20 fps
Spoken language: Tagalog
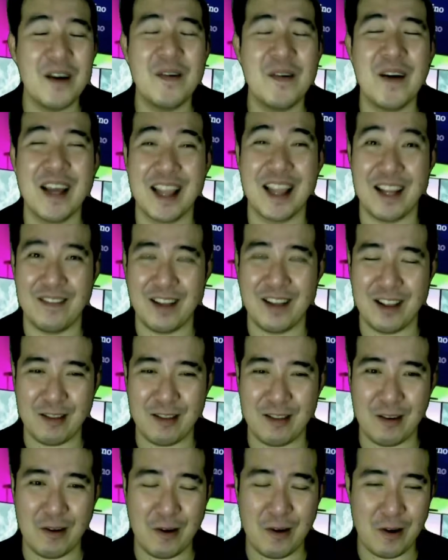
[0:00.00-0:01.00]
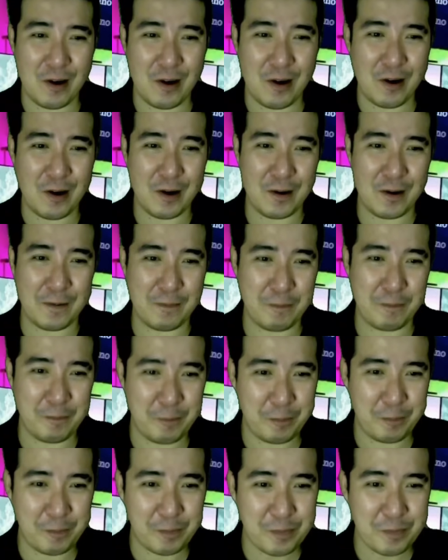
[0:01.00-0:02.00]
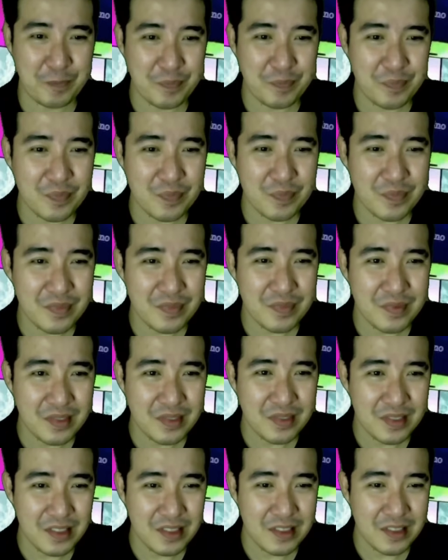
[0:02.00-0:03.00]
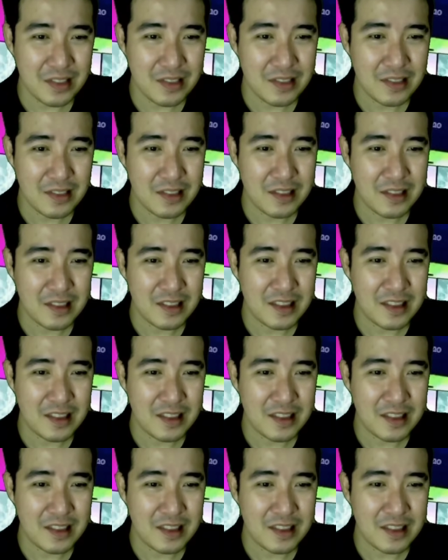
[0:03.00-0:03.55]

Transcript: Oh, I love this song. It's like watching the